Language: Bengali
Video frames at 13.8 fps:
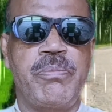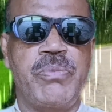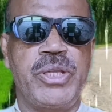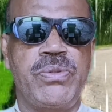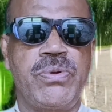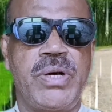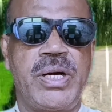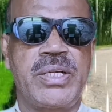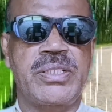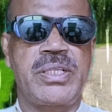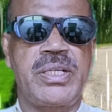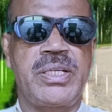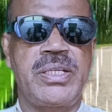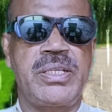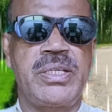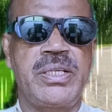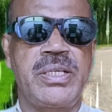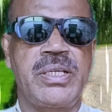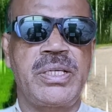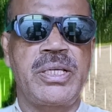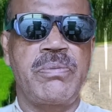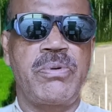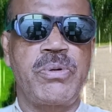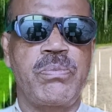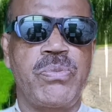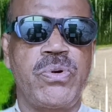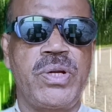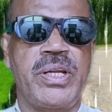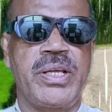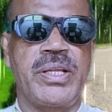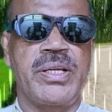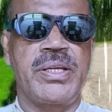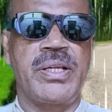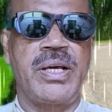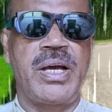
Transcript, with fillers: মৃদু হাসলেন এবং বললেন